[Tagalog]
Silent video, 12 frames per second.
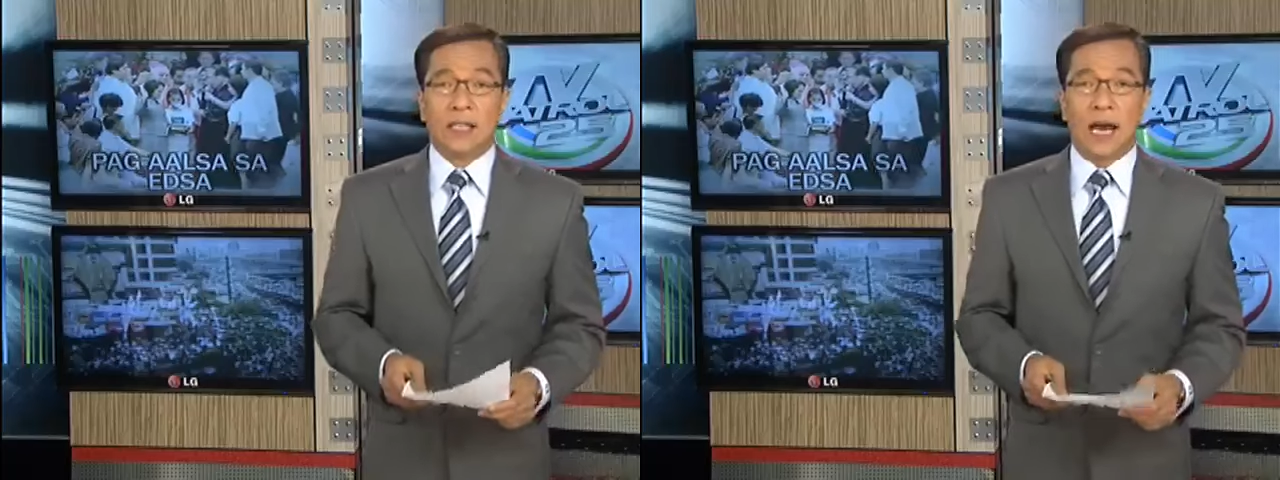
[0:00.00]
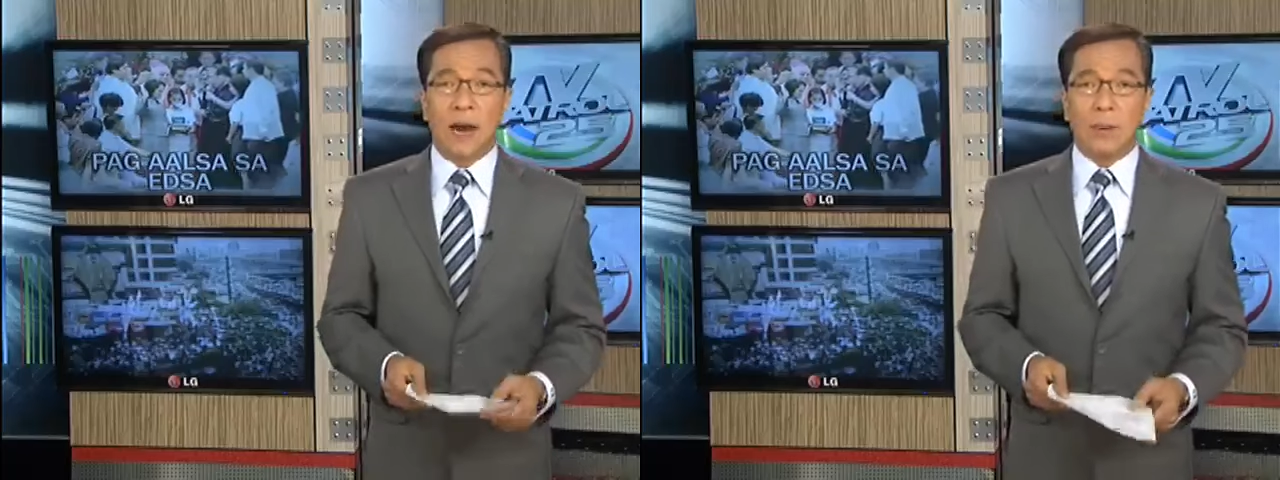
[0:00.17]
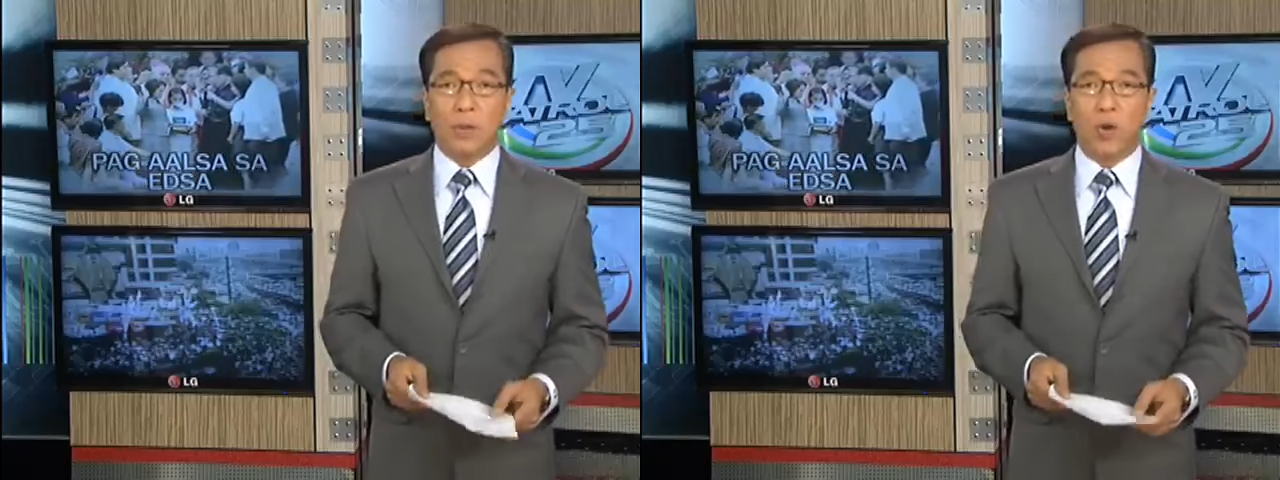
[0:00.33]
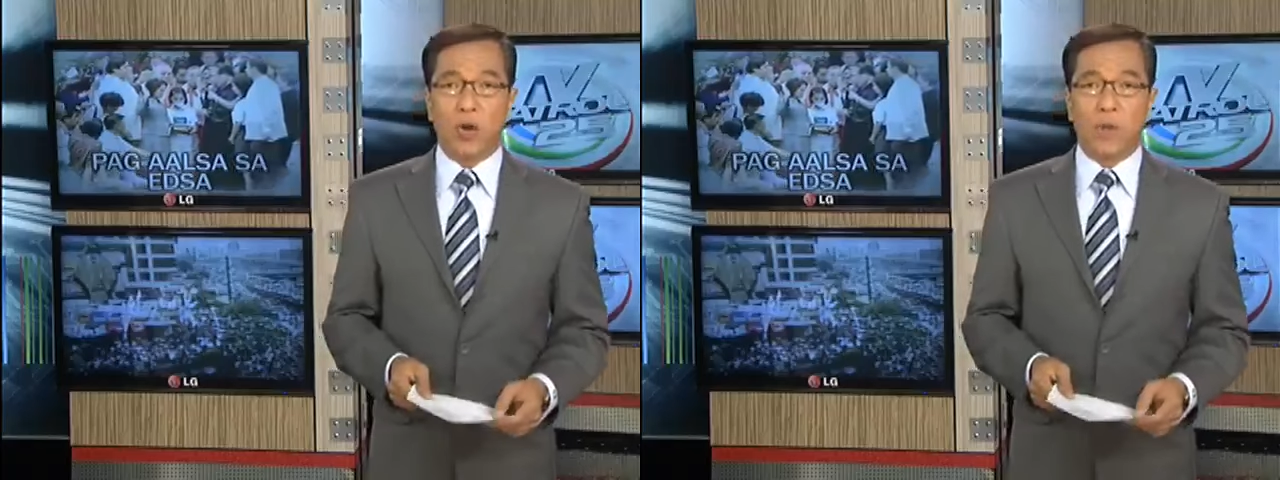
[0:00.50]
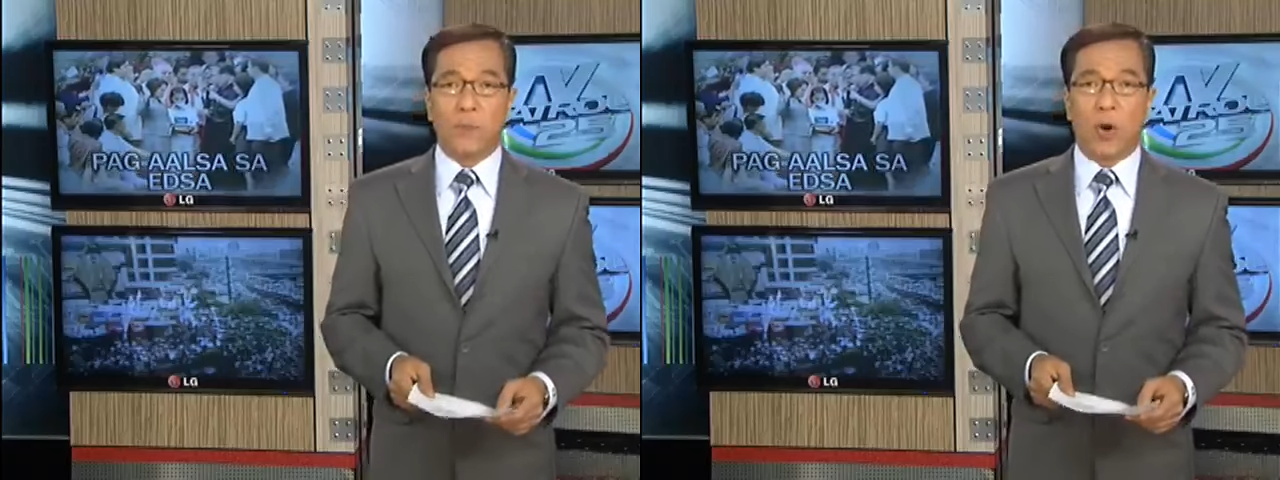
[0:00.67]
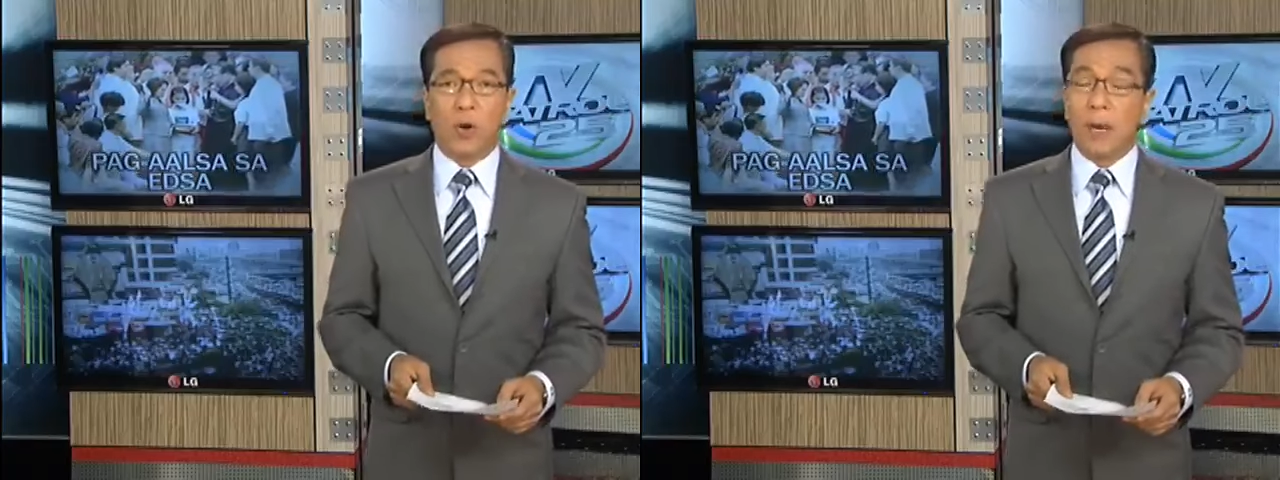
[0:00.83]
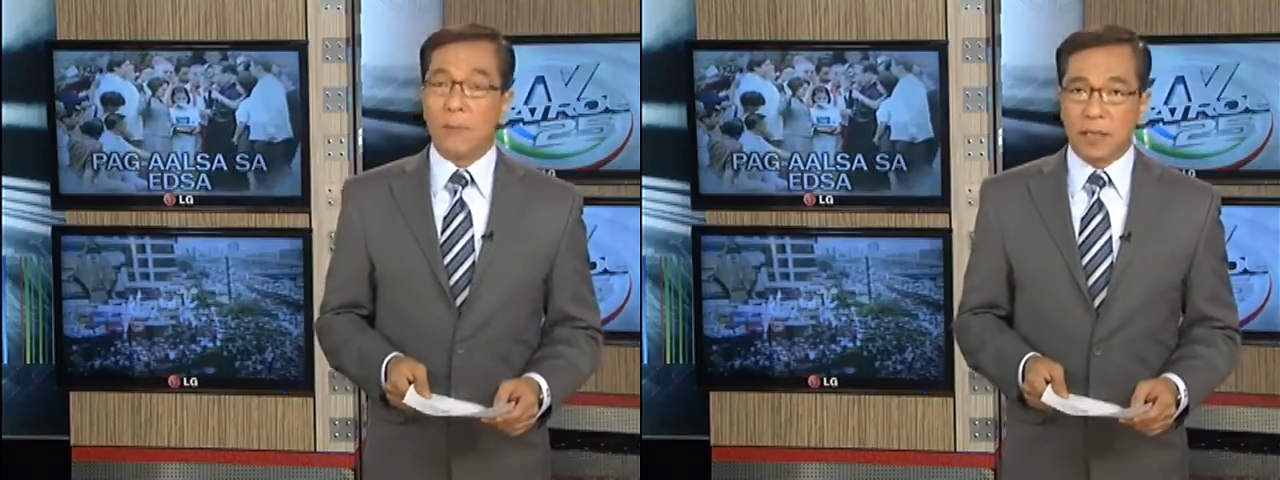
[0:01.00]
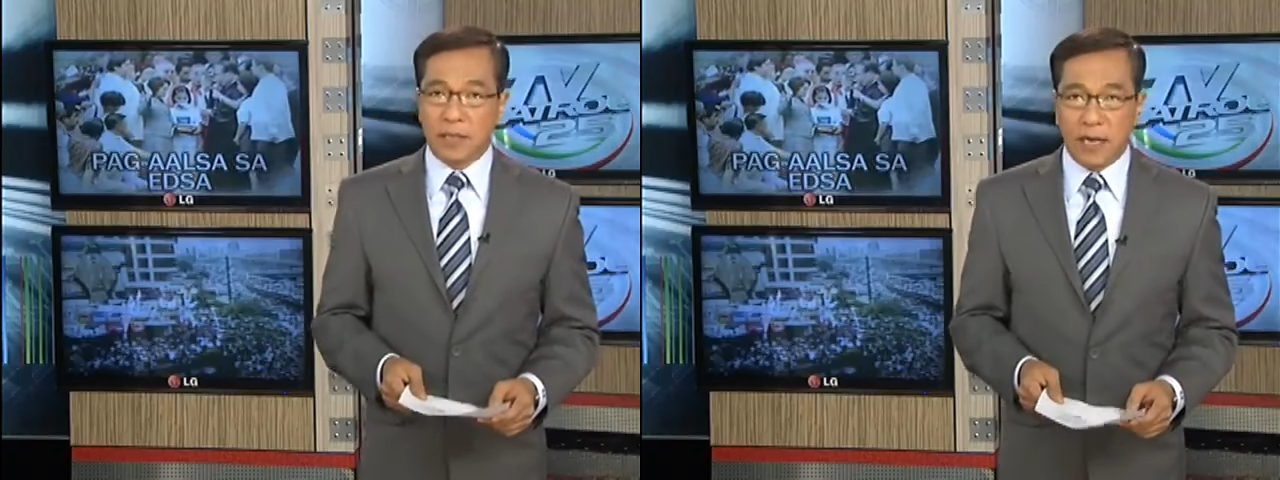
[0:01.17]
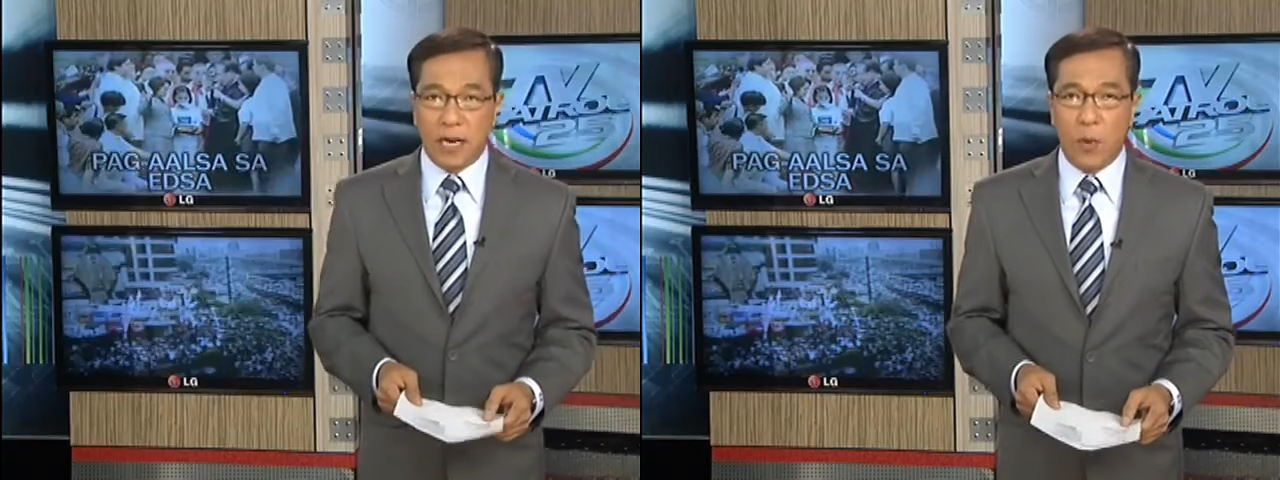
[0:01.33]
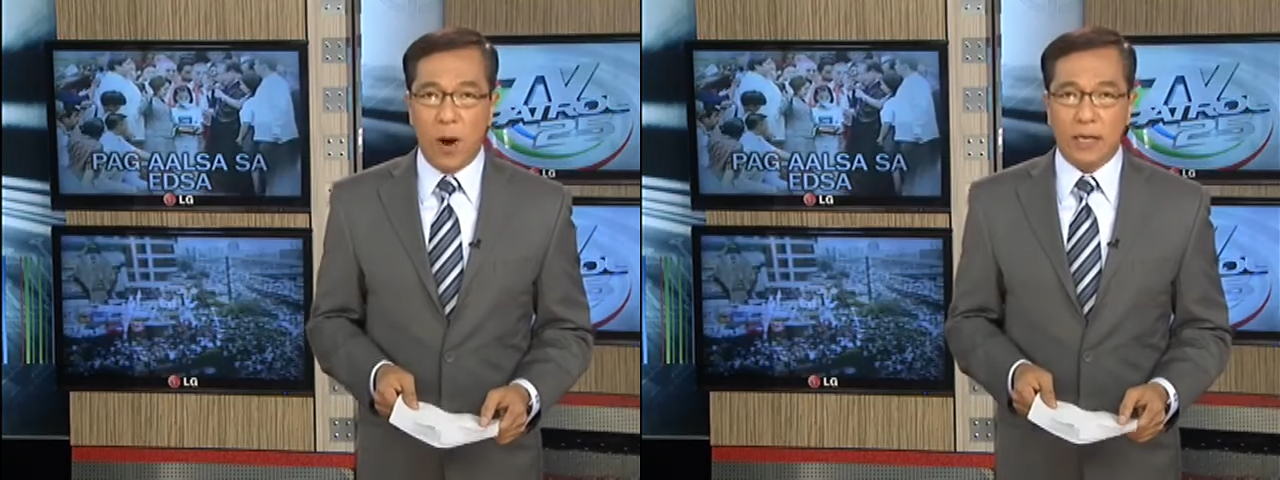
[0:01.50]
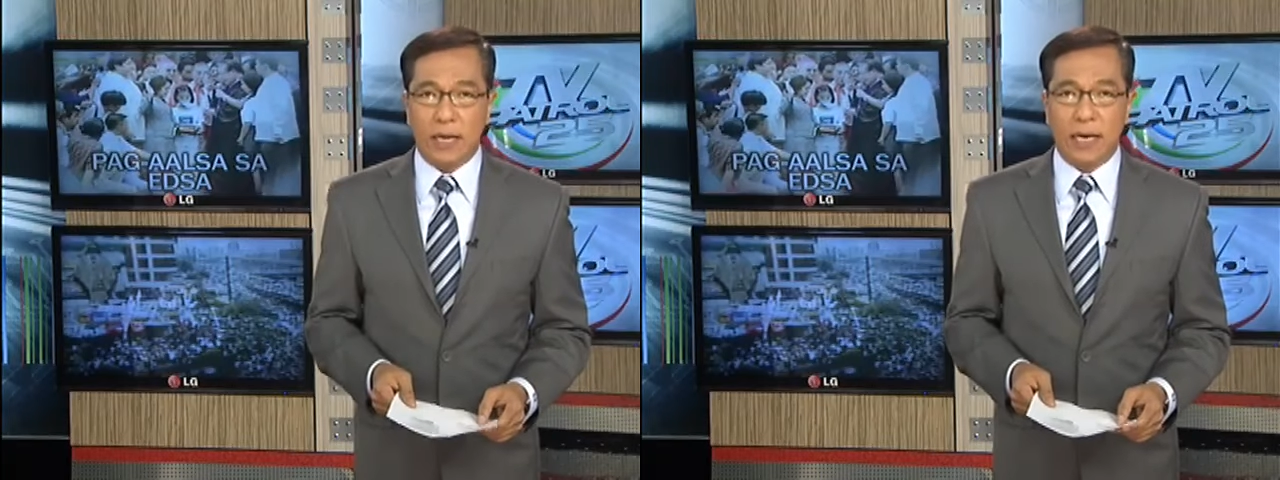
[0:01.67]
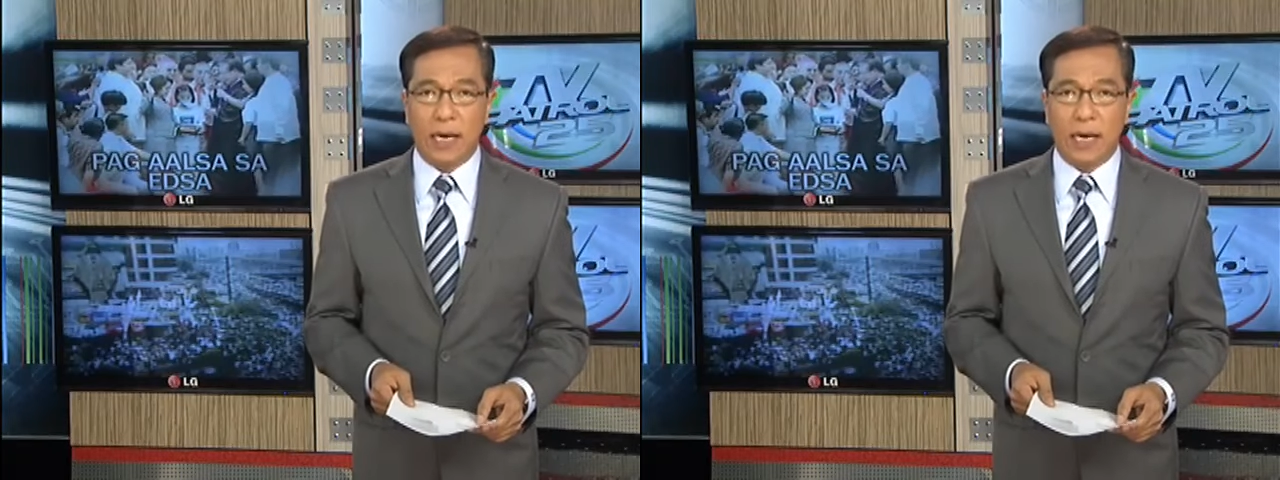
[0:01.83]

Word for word: Sa patuloy po na pagdiriwang ng